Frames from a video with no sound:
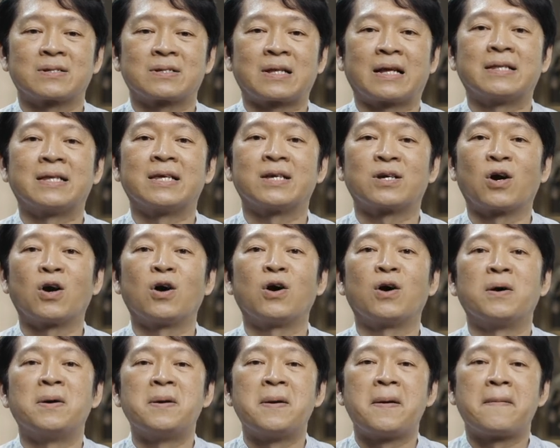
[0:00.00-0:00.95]
อันนี้ก็
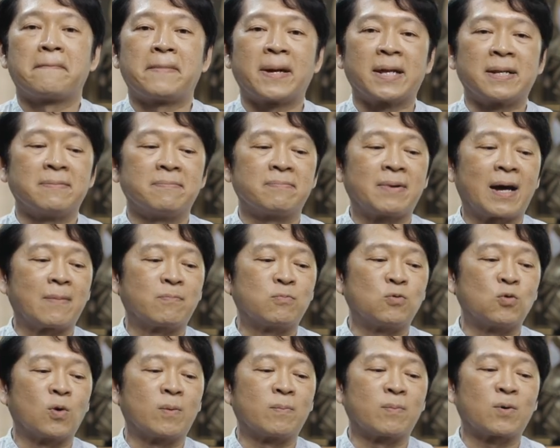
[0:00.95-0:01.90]
เป็นภาพ
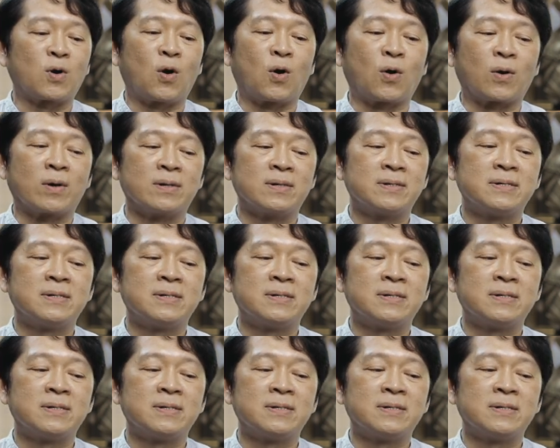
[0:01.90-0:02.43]
รวมของ